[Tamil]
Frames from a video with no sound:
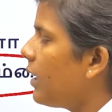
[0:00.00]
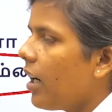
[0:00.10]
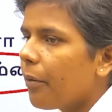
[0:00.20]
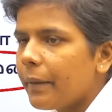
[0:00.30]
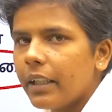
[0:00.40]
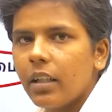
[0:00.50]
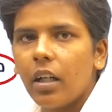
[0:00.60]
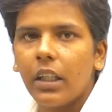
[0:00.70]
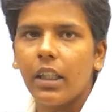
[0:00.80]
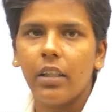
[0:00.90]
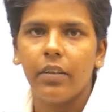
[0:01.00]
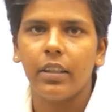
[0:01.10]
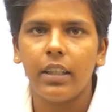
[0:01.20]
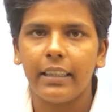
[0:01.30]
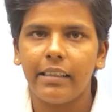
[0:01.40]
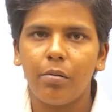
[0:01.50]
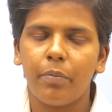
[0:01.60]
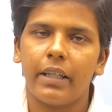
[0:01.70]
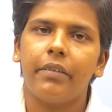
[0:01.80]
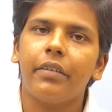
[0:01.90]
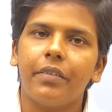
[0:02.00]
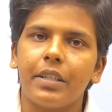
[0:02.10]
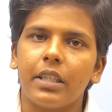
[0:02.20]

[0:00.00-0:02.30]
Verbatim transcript: வந்து ஆப்பிரிக்க நாடுகளில் வந்து அதிகமாக பரவிட்டு